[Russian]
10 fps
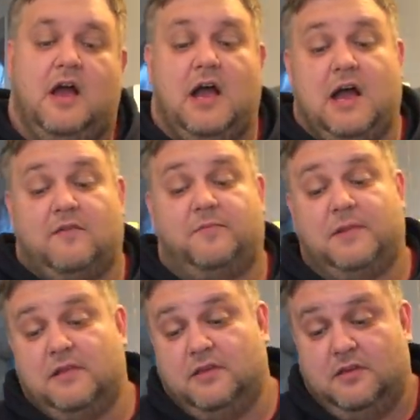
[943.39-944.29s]
А, в
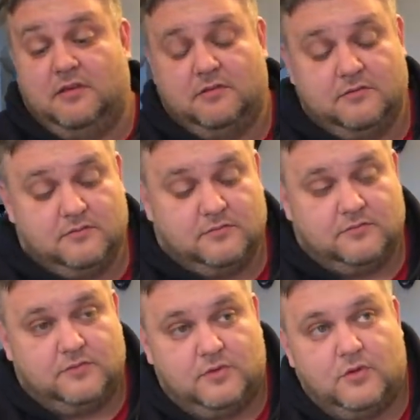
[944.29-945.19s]
плане...
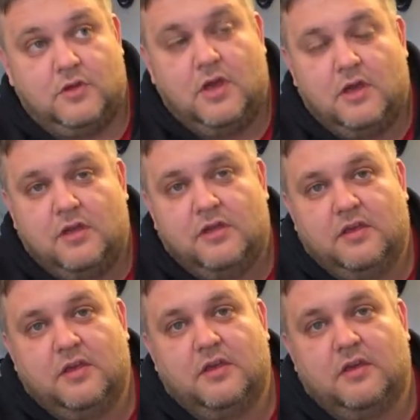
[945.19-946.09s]
Я имею в виду
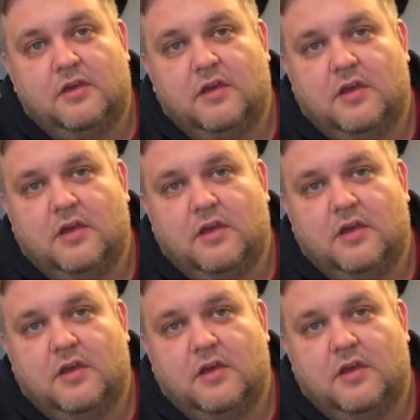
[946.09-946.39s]
легкая...